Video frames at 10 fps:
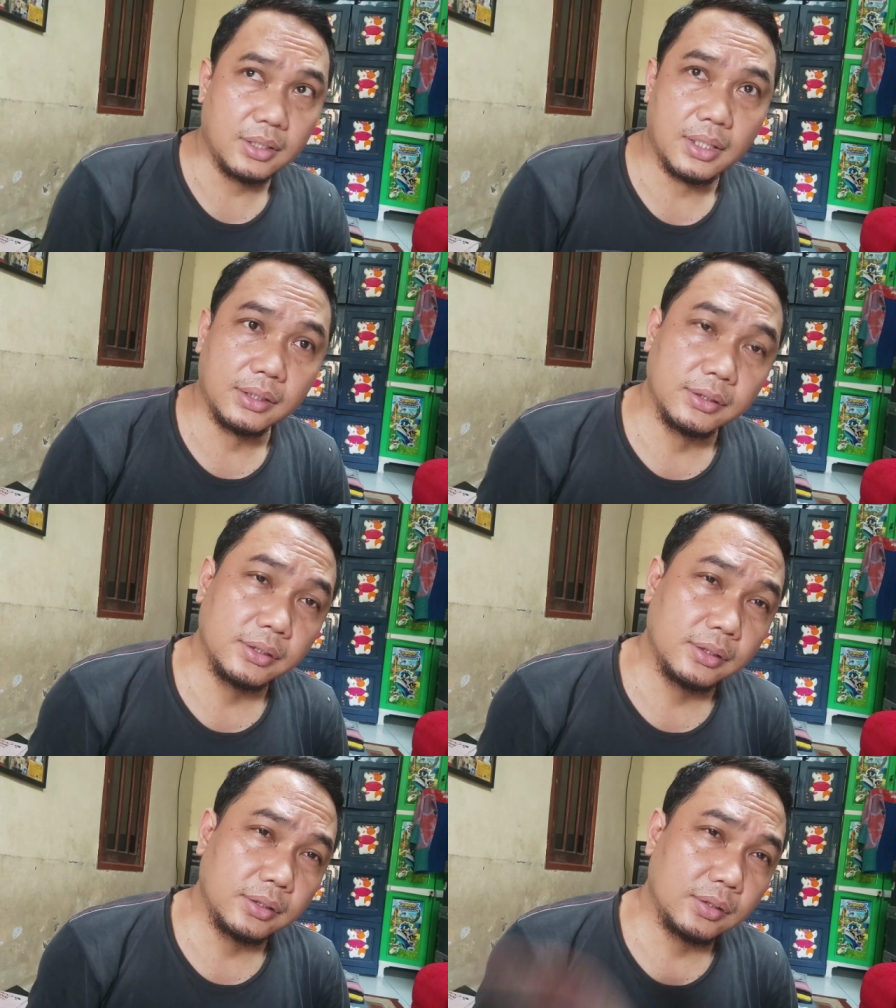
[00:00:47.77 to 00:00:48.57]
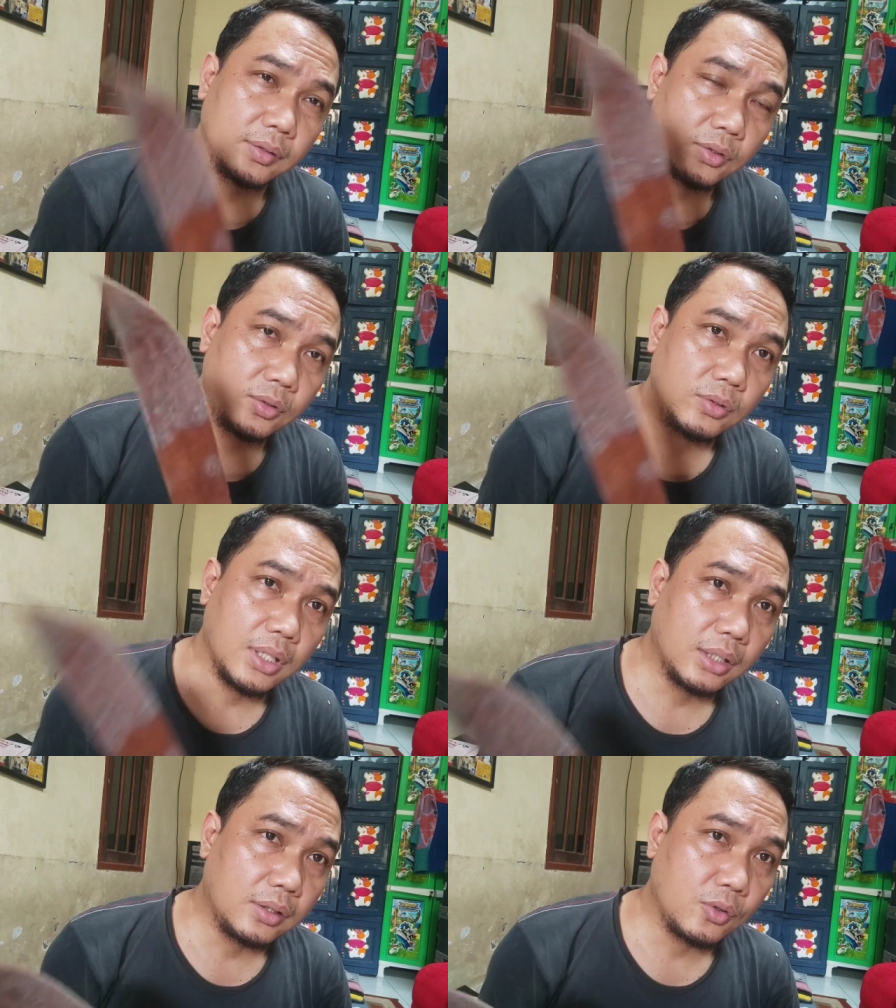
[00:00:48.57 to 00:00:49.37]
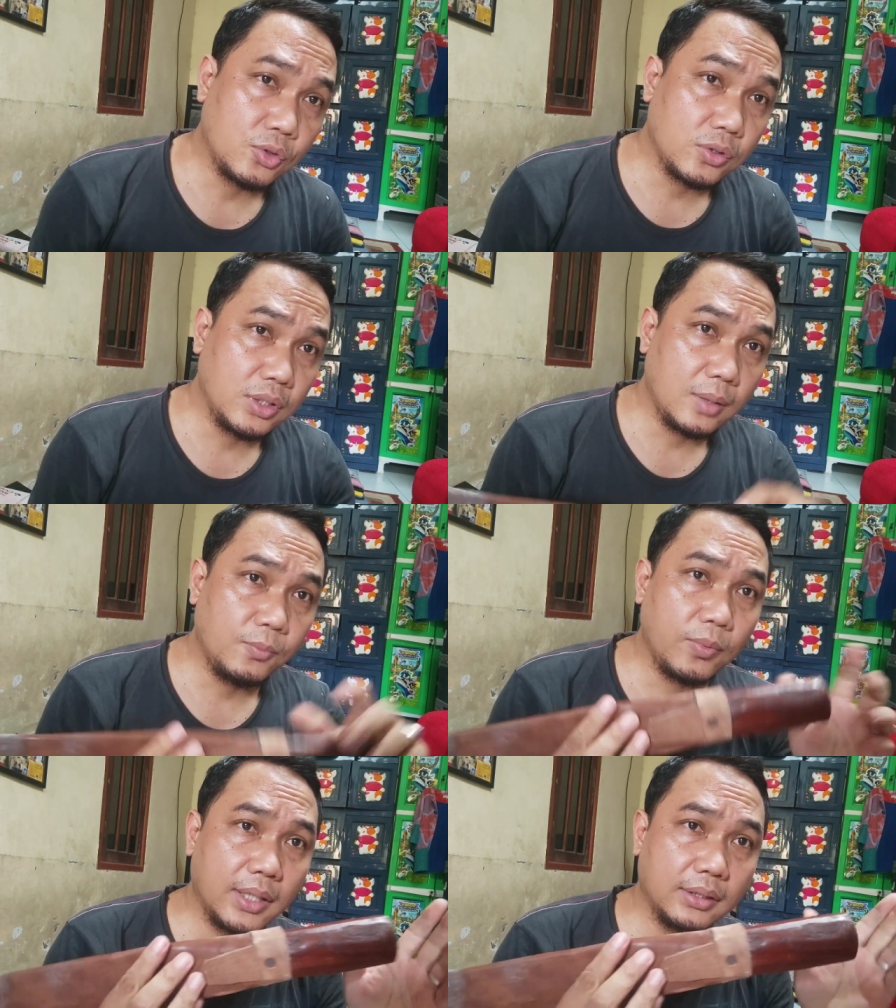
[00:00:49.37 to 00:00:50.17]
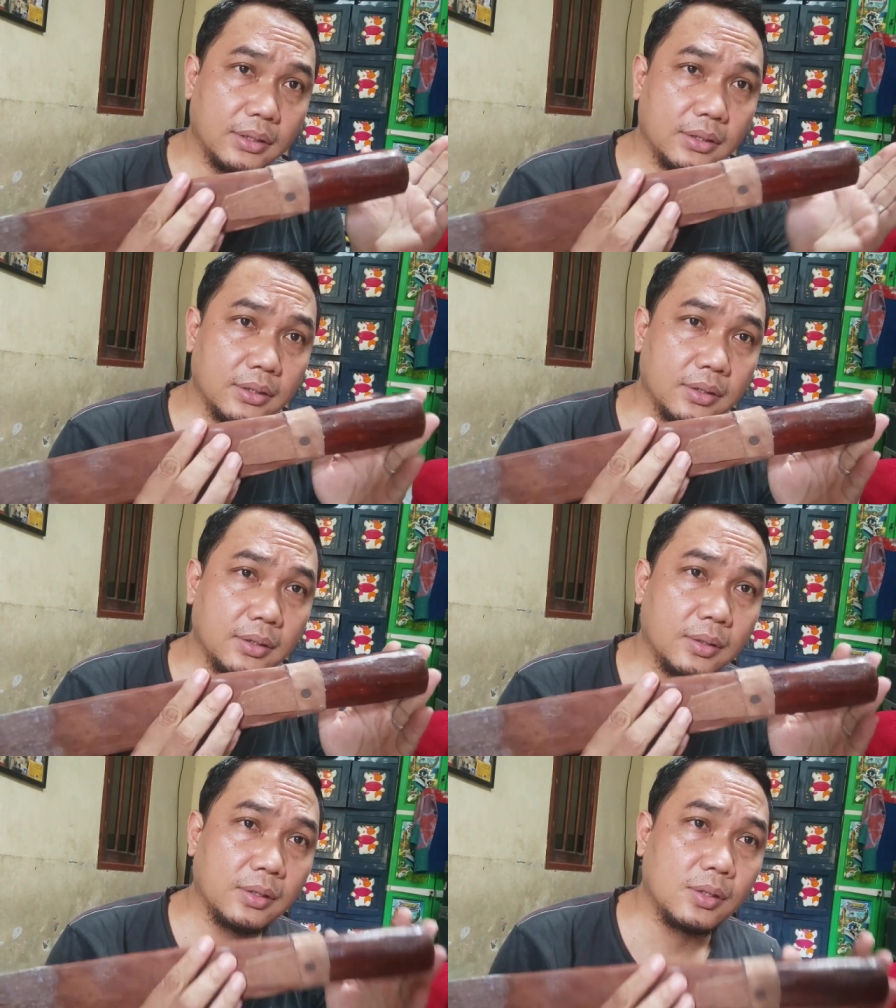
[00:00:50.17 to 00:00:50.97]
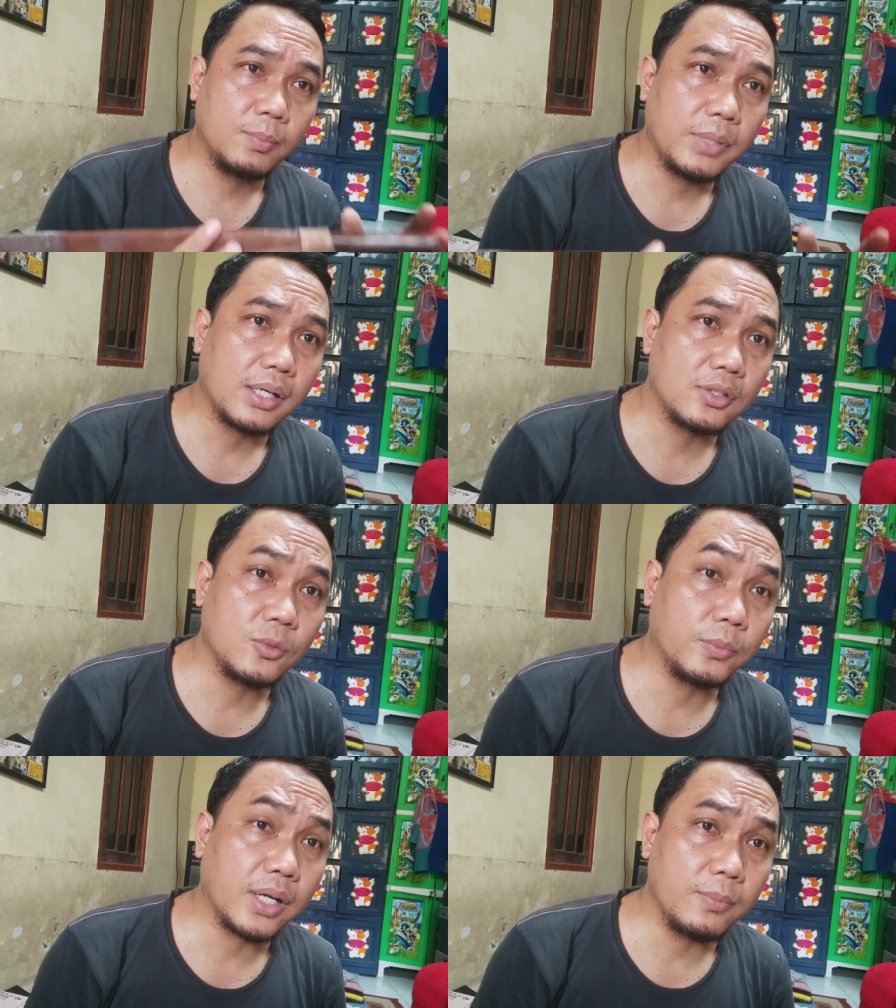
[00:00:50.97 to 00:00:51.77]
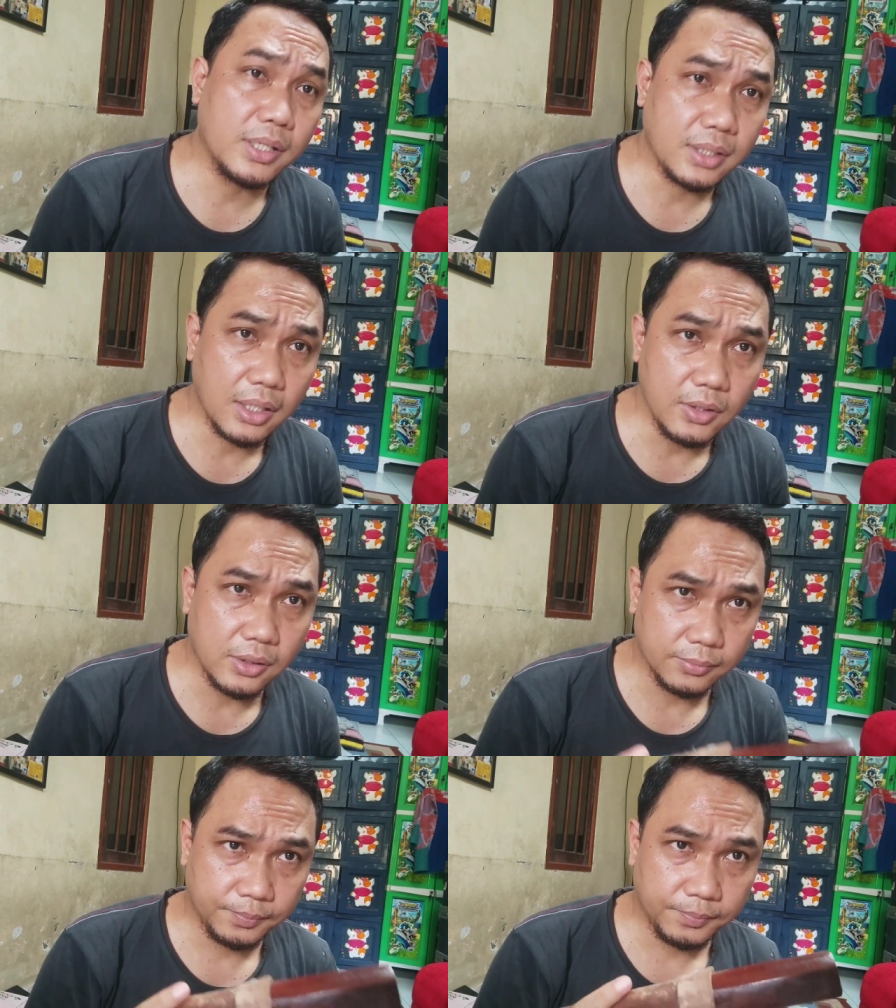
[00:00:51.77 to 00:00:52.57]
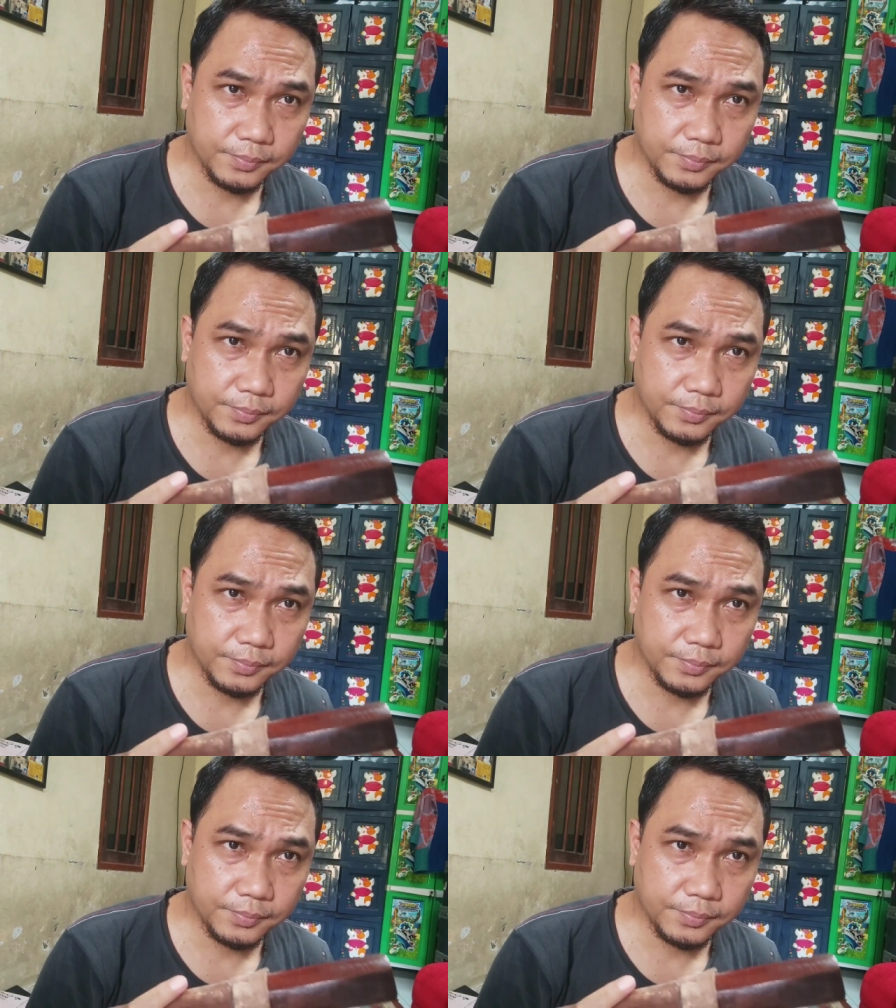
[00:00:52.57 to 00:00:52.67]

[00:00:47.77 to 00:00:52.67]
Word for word: dan juga terkhususnya buat para subscriber saya lur